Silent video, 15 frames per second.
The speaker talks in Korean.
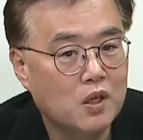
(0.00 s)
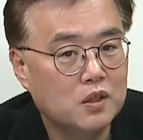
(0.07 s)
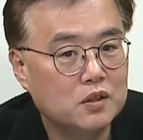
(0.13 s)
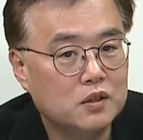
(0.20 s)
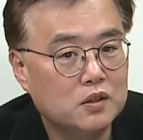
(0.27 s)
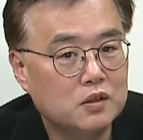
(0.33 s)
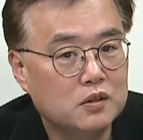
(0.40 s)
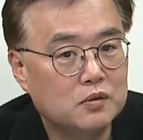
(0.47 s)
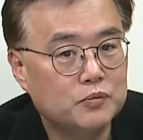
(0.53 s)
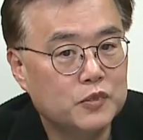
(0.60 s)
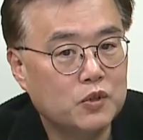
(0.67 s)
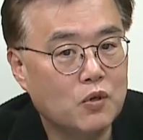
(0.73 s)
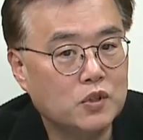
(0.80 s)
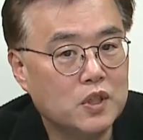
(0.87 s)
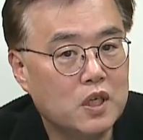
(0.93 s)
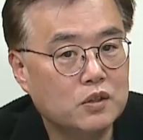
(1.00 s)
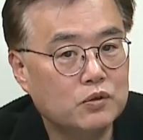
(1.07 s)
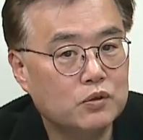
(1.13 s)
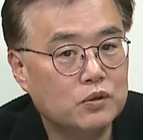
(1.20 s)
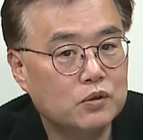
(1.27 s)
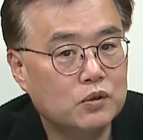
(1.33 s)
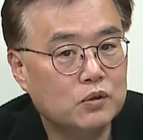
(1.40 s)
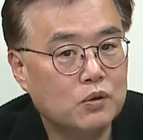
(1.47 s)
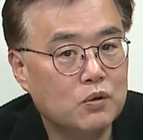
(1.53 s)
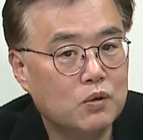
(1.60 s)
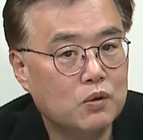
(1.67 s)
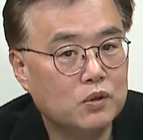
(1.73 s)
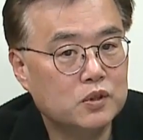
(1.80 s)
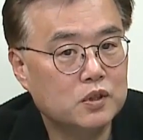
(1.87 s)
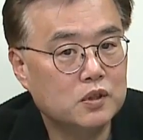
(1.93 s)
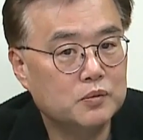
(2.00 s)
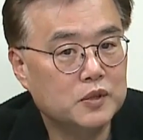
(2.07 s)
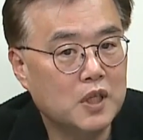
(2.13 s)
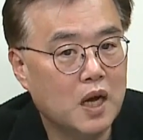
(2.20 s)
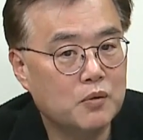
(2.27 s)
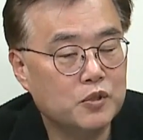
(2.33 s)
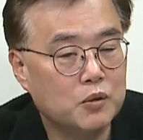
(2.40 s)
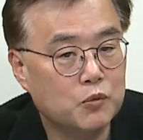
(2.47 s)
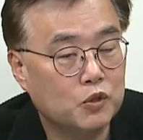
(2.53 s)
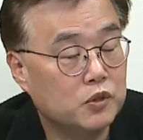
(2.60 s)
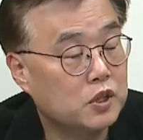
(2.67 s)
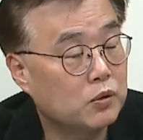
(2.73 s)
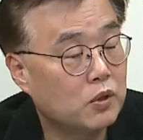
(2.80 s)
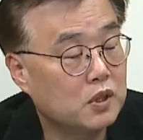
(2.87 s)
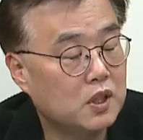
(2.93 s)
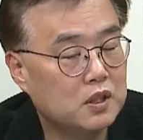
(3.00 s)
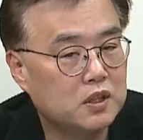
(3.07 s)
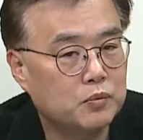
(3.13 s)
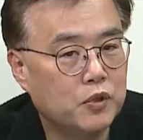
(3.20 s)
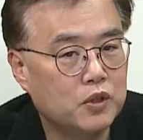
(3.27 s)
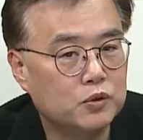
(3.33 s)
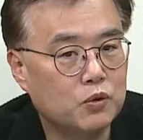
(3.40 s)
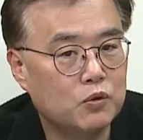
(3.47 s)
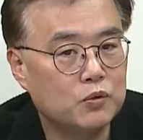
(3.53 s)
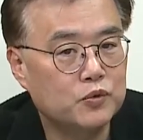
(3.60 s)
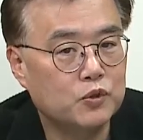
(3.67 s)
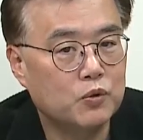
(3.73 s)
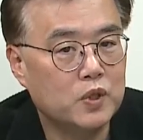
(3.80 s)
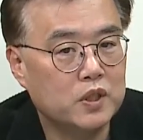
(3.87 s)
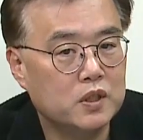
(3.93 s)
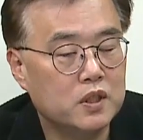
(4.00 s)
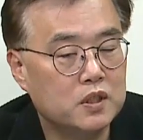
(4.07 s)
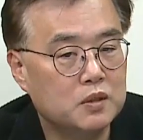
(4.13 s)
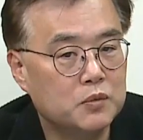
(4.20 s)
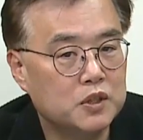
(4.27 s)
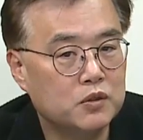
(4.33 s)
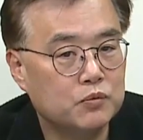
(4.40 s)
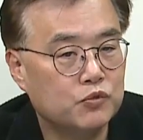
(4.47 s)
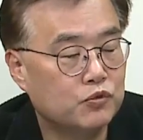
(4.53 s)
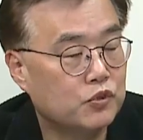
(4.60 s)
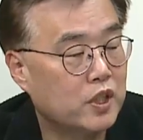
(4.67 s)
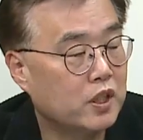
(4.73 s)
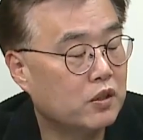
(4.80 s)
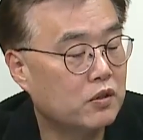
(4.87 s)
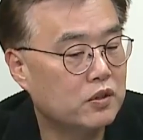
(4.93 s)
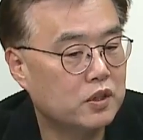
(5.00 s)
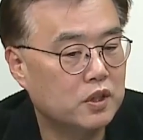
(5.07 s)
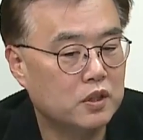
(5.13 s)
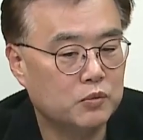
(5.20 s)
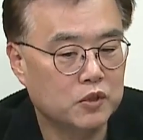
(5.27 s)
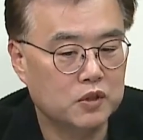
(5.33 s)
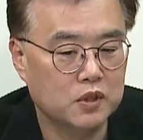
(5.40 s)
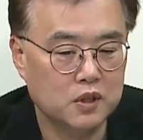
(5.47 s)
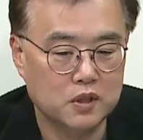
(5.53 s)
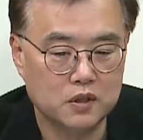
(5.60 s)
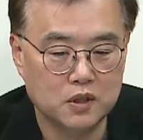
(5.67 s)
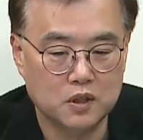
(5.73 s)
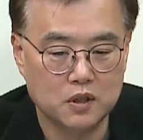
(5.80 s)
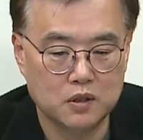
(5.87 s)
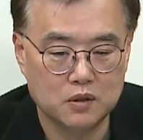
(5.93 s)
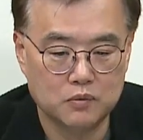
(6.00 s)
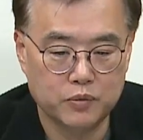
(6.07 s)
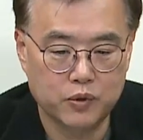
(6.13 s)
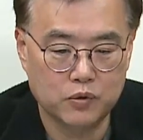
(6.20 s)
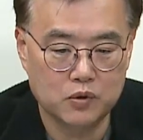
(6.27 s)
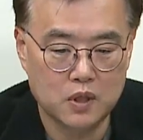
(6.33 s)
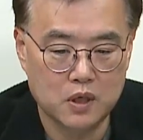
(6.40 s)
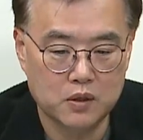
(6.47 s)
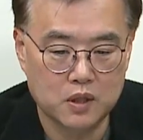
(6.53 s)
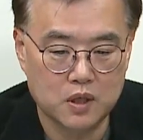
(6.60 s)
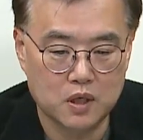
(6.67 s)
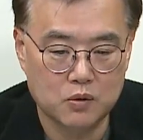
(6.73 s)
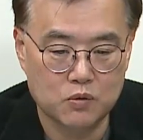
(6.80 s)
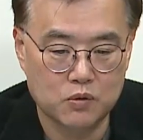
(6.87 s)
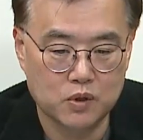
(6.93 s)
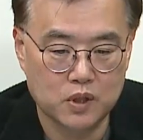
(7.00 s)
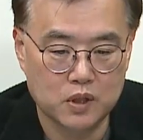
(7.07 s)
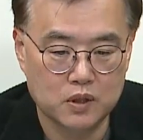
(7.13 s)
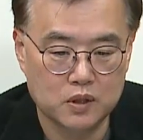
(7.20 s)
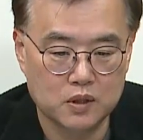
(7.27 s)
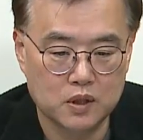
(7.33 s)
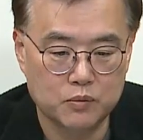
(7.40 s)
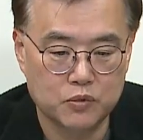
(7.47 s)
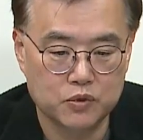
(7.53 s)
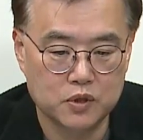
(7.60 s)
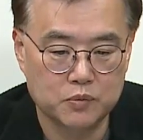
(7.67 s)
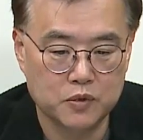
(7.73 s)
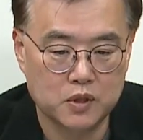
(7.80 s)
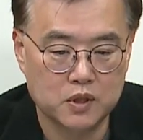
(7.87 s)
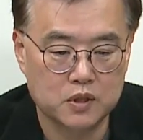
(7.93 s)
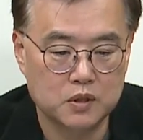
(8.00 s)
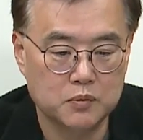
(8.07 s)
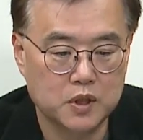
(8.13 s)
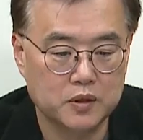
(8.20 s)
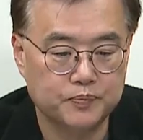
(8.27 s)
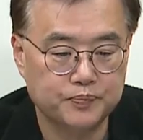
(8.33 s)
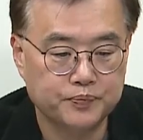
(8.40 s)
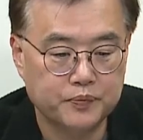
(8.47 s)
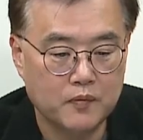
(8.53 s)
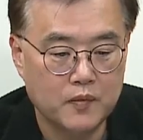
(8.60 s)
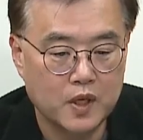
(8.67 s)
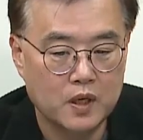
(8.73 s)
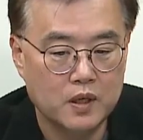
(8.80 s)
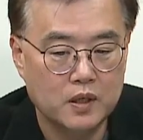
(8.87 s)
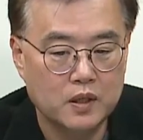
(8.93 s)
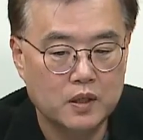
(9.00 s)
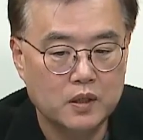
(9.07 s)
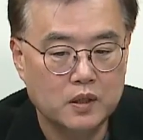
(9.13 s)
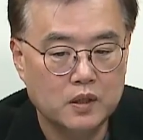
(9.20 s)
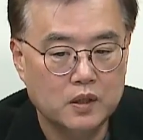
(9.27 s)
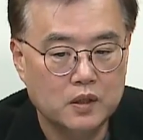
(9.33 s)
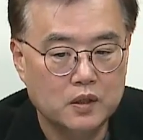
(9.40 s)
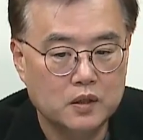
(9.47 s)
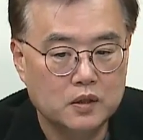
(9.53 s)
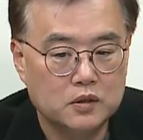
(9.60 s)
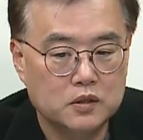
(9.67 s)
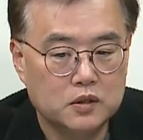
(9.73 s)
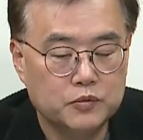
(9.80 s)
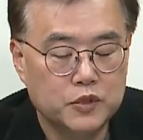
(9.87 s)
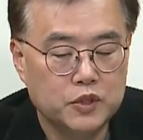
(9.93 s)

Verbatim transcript: 지금 성장률도 지금 4, 뭐 10월달 지표가 조금 좋았긴 했지만 지금 주택 경기 어떻게 뭐 음. 제가 표를 하나 갖고 온 게 있는데 보시면 알겠지만. 음. 지금